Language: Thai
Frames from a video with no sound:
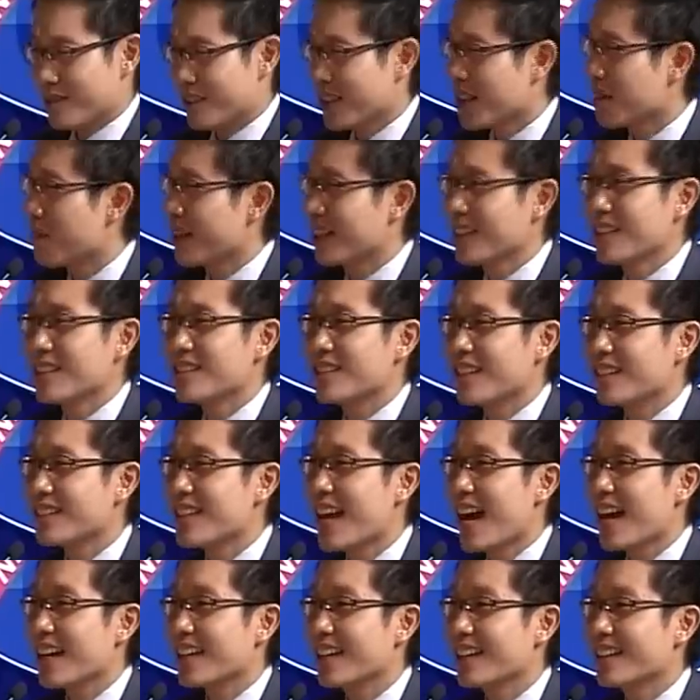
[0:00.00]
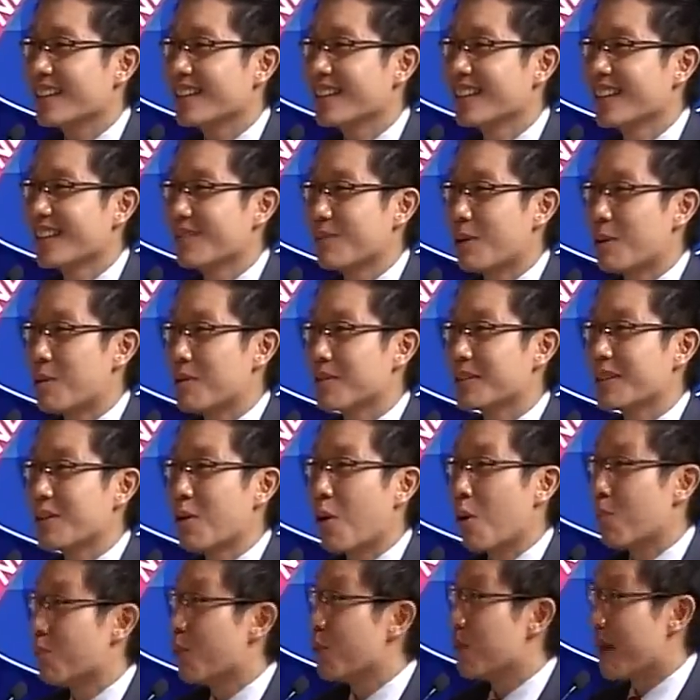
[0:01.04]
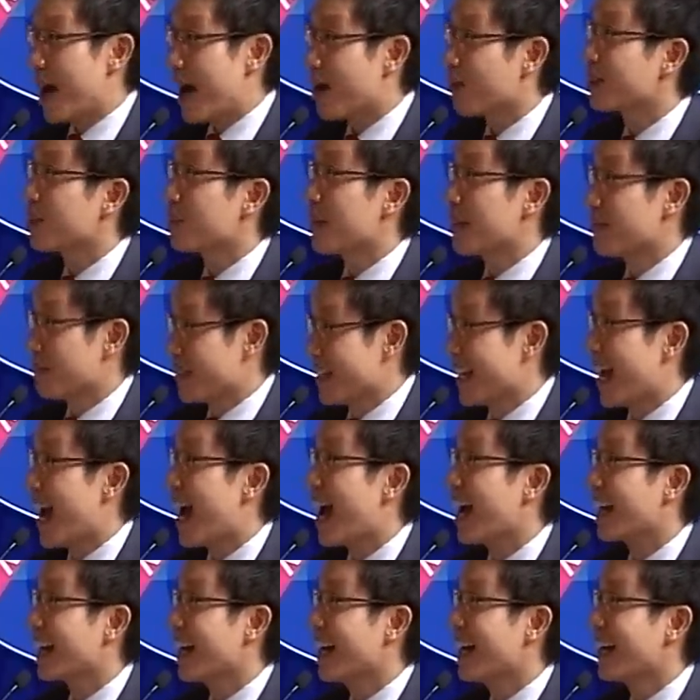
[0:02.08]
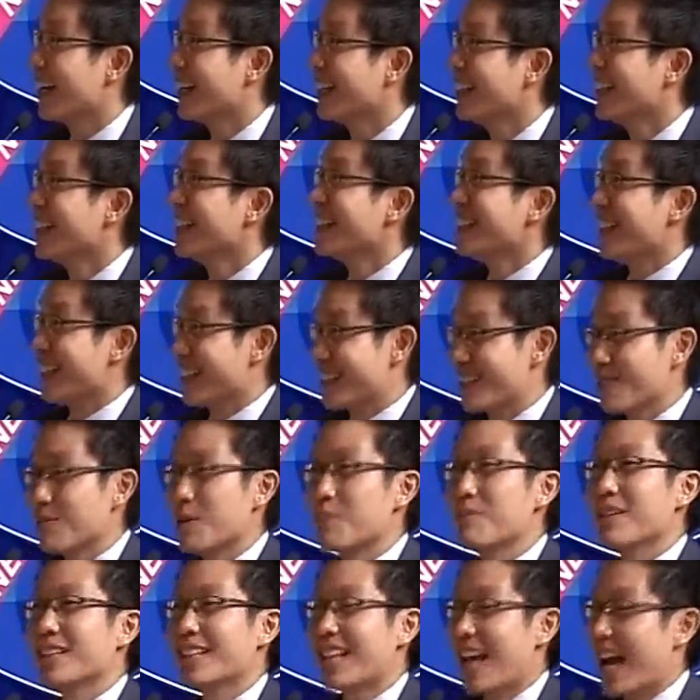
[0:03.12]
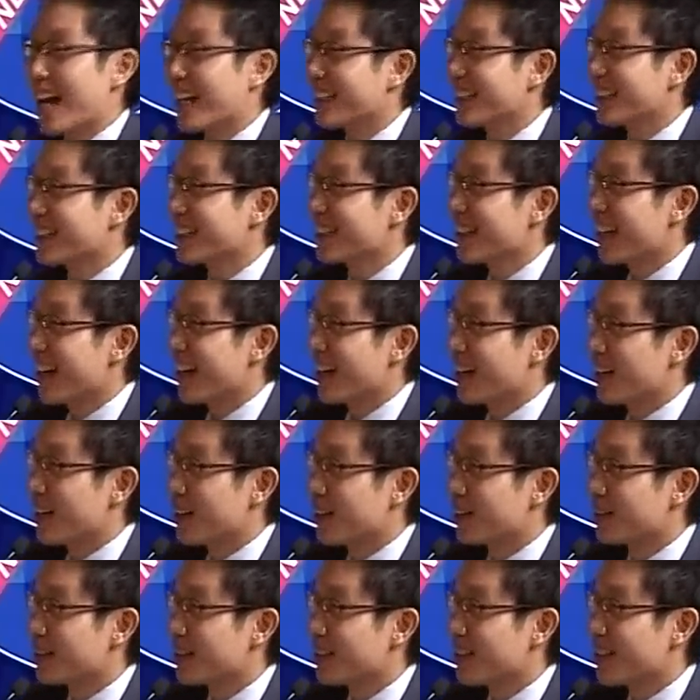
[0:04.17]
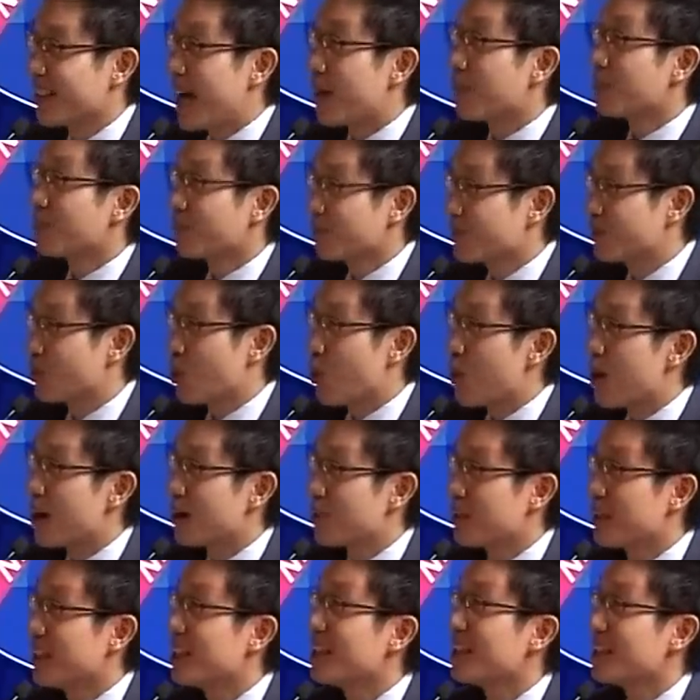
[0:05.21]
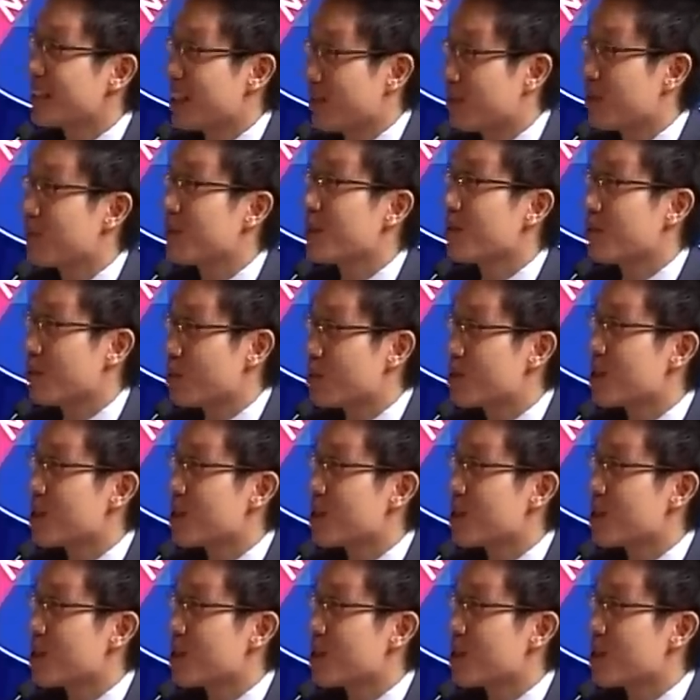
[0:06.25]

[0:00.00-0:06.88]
ซื้อไป1สัญญาเองพอวันที่6ปุ๊บอ้าวทำไมมี5แล้วแต่จริงๆมันเป็นการนำตัวมินิ S&P 50